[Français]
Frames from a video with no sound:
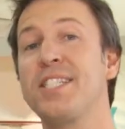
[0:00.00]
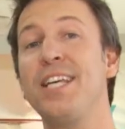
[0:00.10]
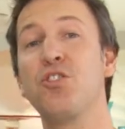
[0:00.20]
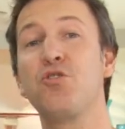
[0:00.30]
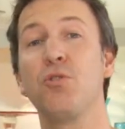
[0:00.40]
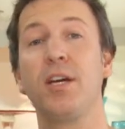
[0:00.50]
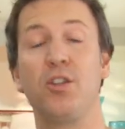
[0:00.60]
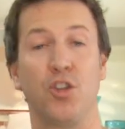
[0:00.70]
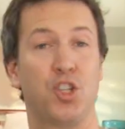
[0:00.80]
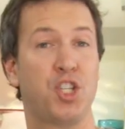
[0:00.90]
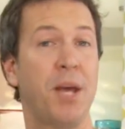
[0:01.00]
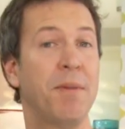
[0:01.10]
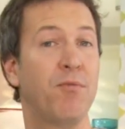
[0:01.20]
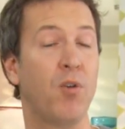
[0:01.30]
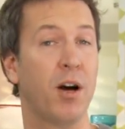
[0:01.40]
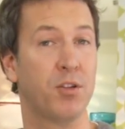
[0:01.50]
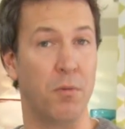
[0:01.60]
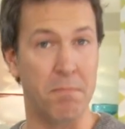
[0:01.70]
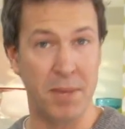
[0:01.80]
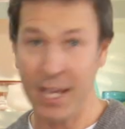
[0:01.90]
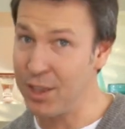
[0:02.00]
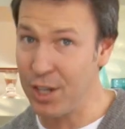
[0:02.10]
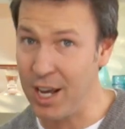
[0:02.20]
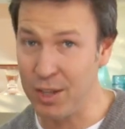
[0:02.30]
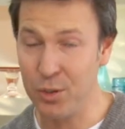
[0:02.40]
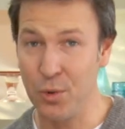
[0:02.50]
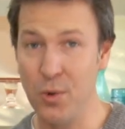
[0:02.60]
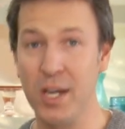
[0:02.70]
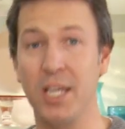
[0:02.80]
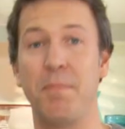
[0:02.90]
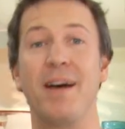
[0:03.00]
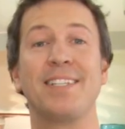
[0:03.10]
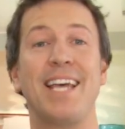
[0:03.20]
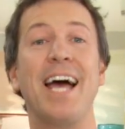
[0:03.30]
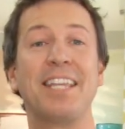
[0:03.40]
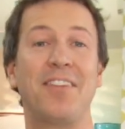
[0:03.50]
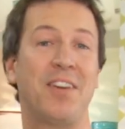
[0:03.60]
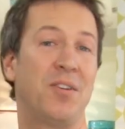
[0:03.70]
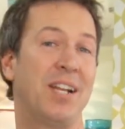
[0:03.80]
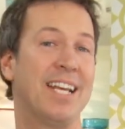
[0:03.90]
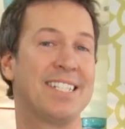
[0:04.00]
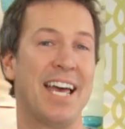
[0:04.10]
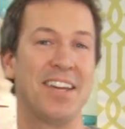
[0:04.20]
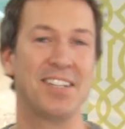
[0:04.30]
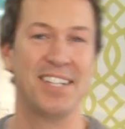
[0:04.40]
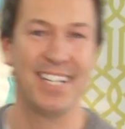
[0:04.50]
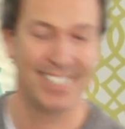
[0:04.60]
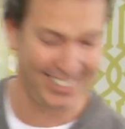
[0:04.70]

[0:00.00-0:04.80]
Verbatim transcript: s'assurer de jamais voir de miettes de gâteau qui passent à travers le glaçage.